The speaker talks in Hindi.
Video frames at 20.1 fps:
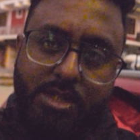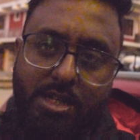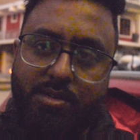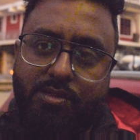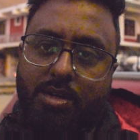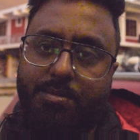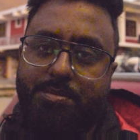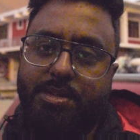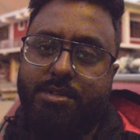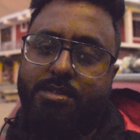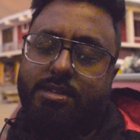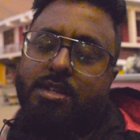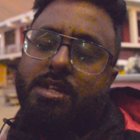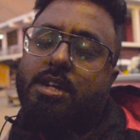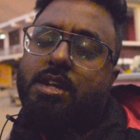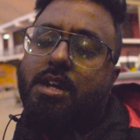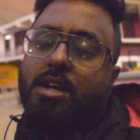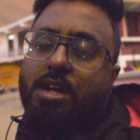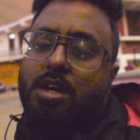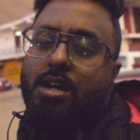गए हैं वापस
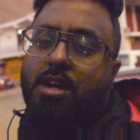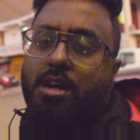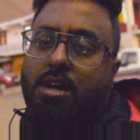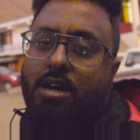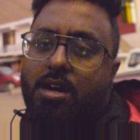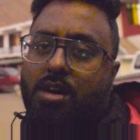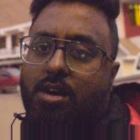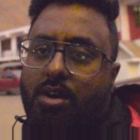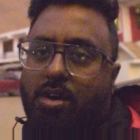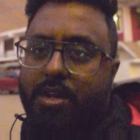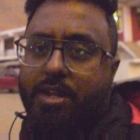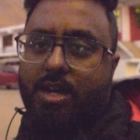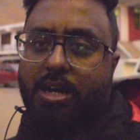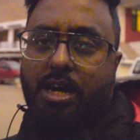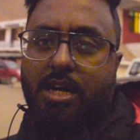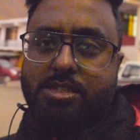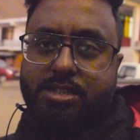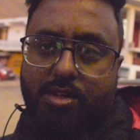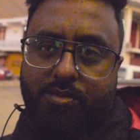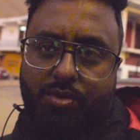और
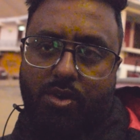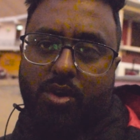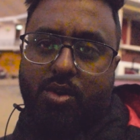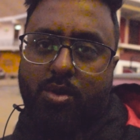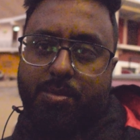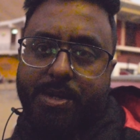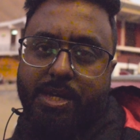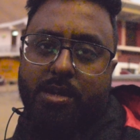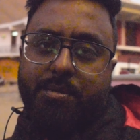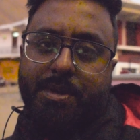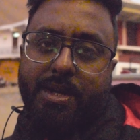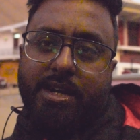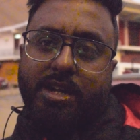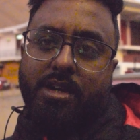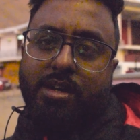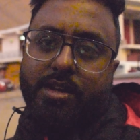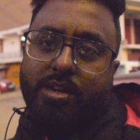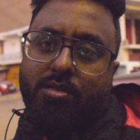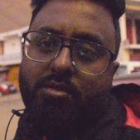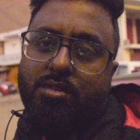आज के ब्लॉग को मैं यहीं पे एंड
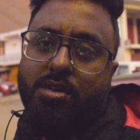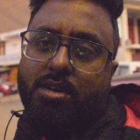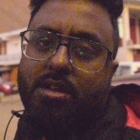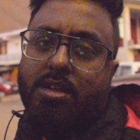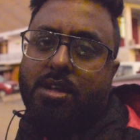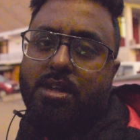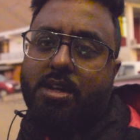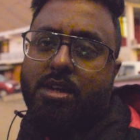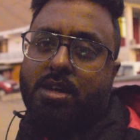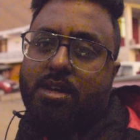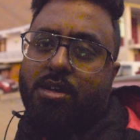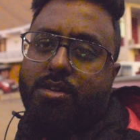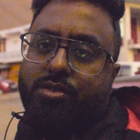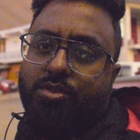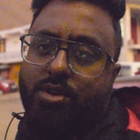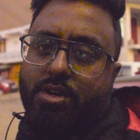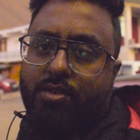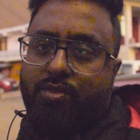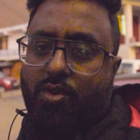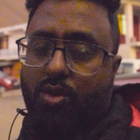कर रहा हूँ
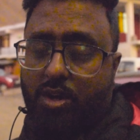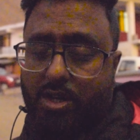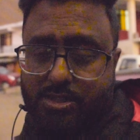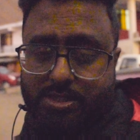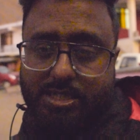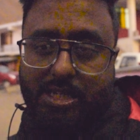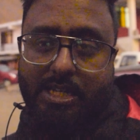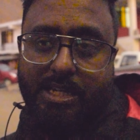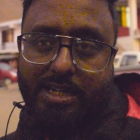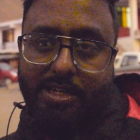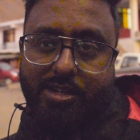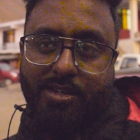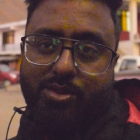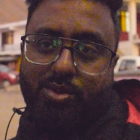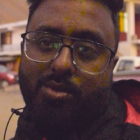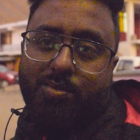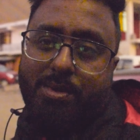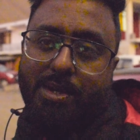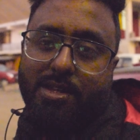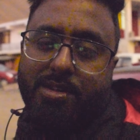सो so अगर ब्लॉग अच्छा लगे
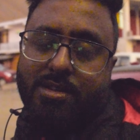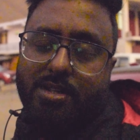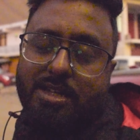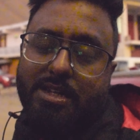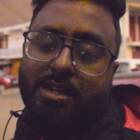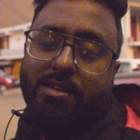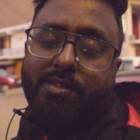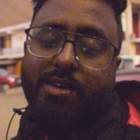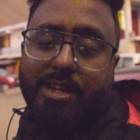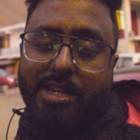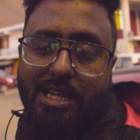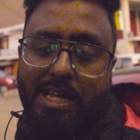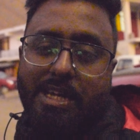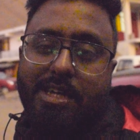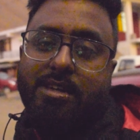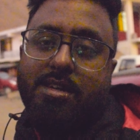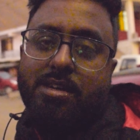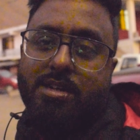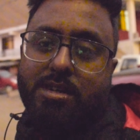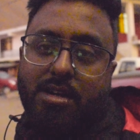तो प्लीज़ गिव इट ए
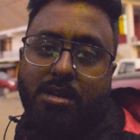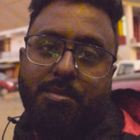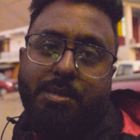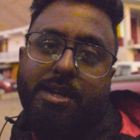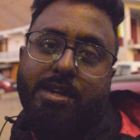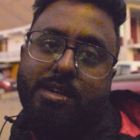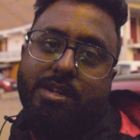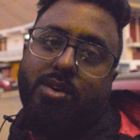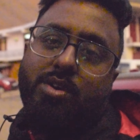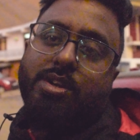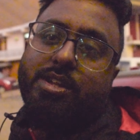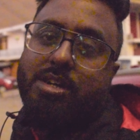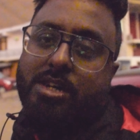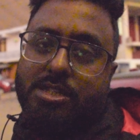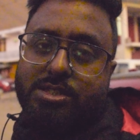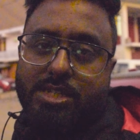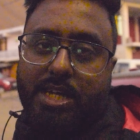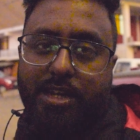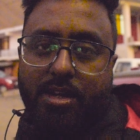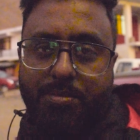लाइक कमेंट और अगर
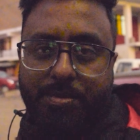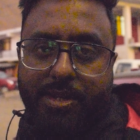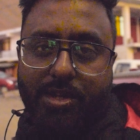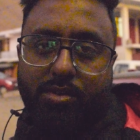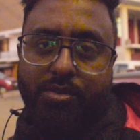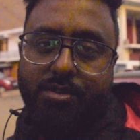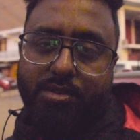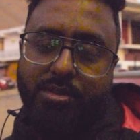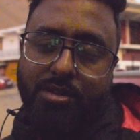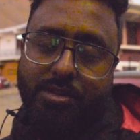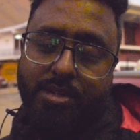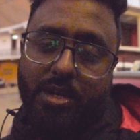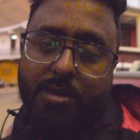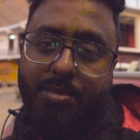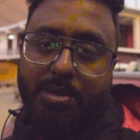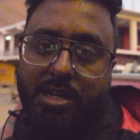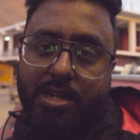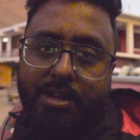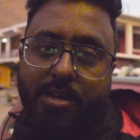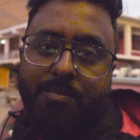चैनल पर नए हो तो सब्सक्राइब
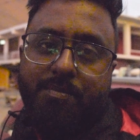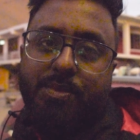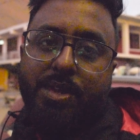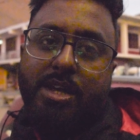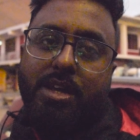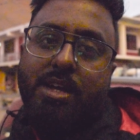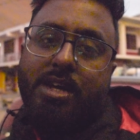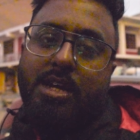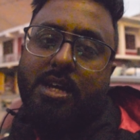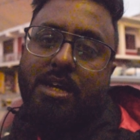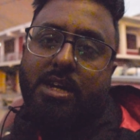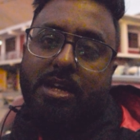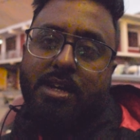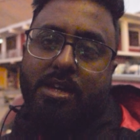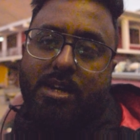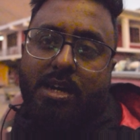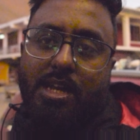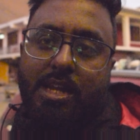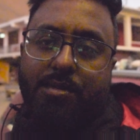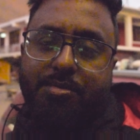कर लेना
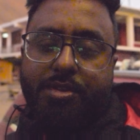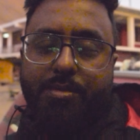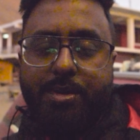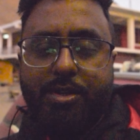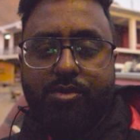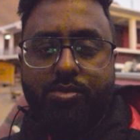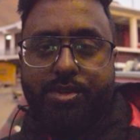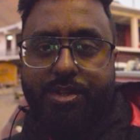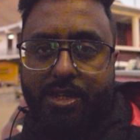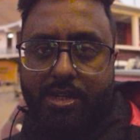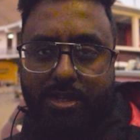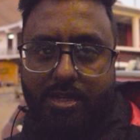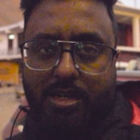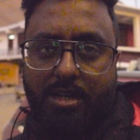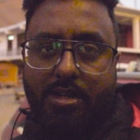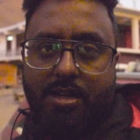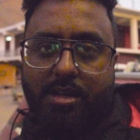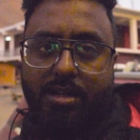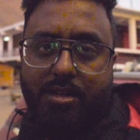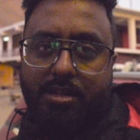कल आपसे मैं दूसरे
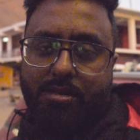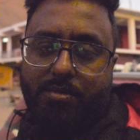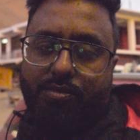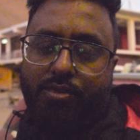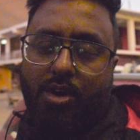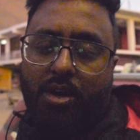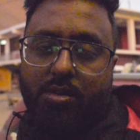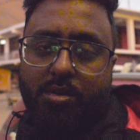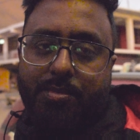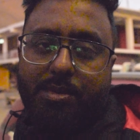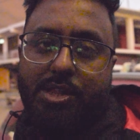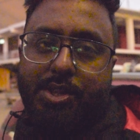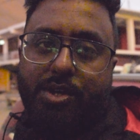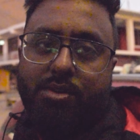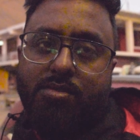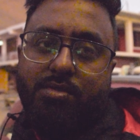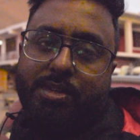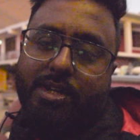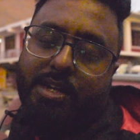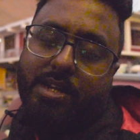ब्लॉग में मिलता
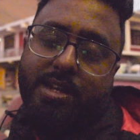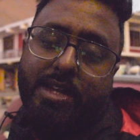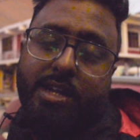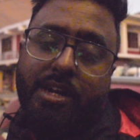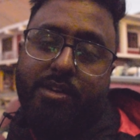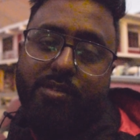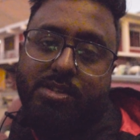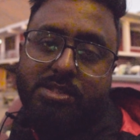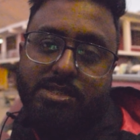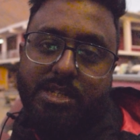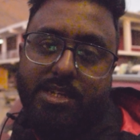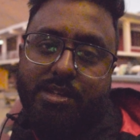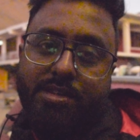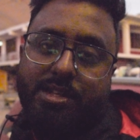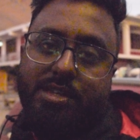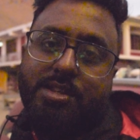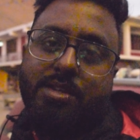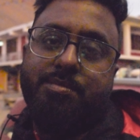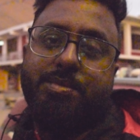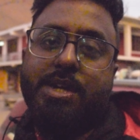हूँ एक नए एडवेंचर के
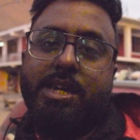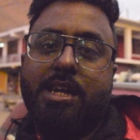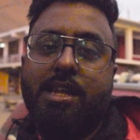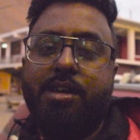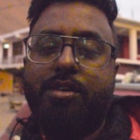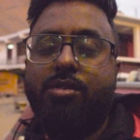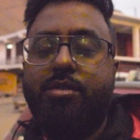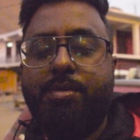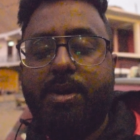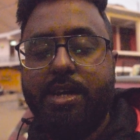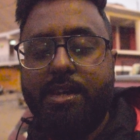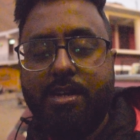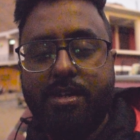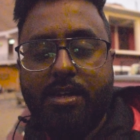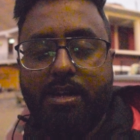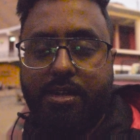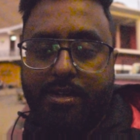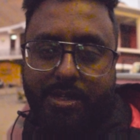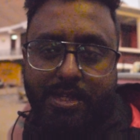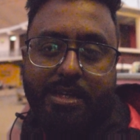साथ तब तक के लिए गुड बाय
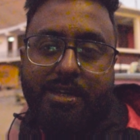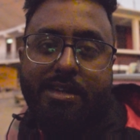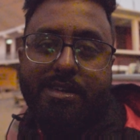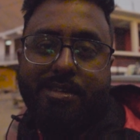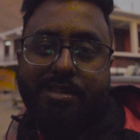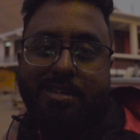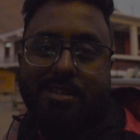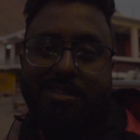एंड टेक केयर